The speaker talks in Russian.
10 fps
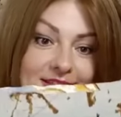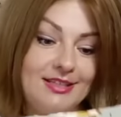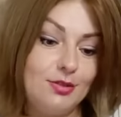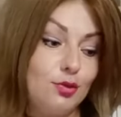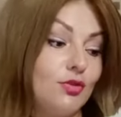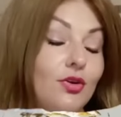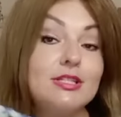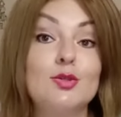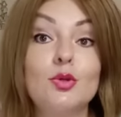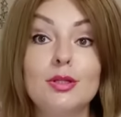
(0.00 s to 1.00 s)
Это вот
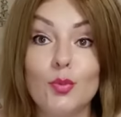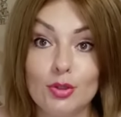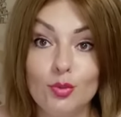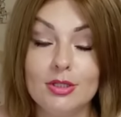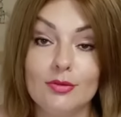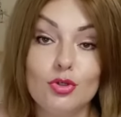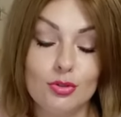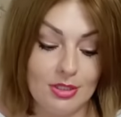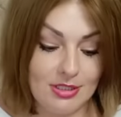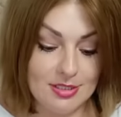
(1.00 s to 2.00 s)
фасон наподобие того,
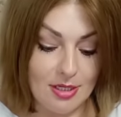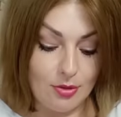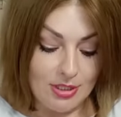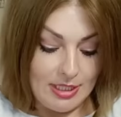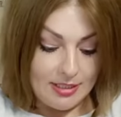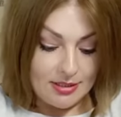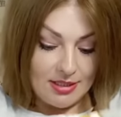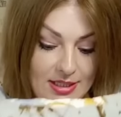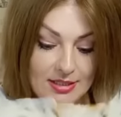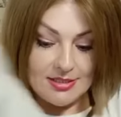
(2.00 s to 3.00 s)
что я таскаю это лето.
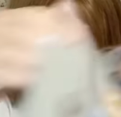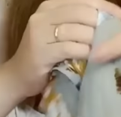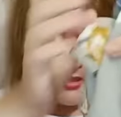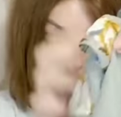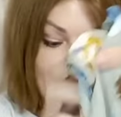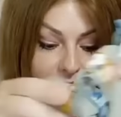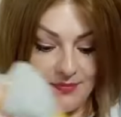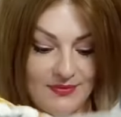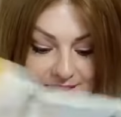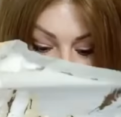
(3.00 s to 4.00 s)
3XL, да.
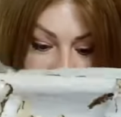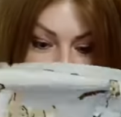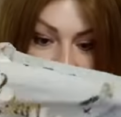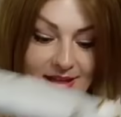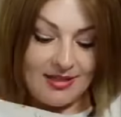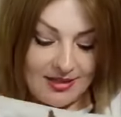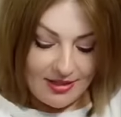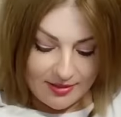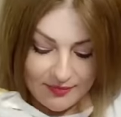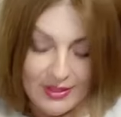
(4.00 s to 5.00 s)

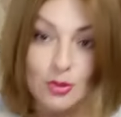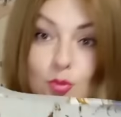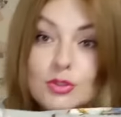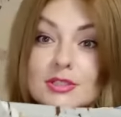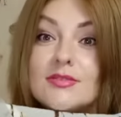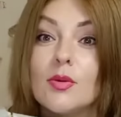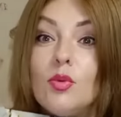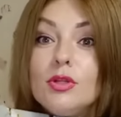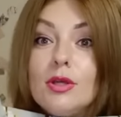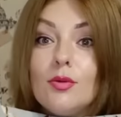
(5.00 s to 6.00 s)
Да, оно будет
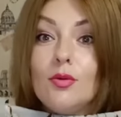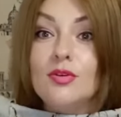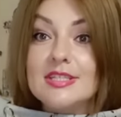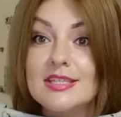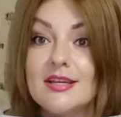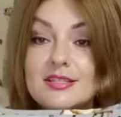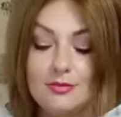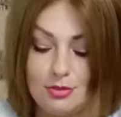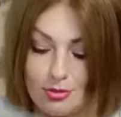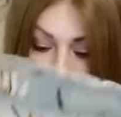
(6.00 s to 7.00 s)
свободное, оверсайз,
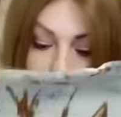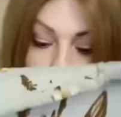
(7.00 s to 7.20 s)
девчонки.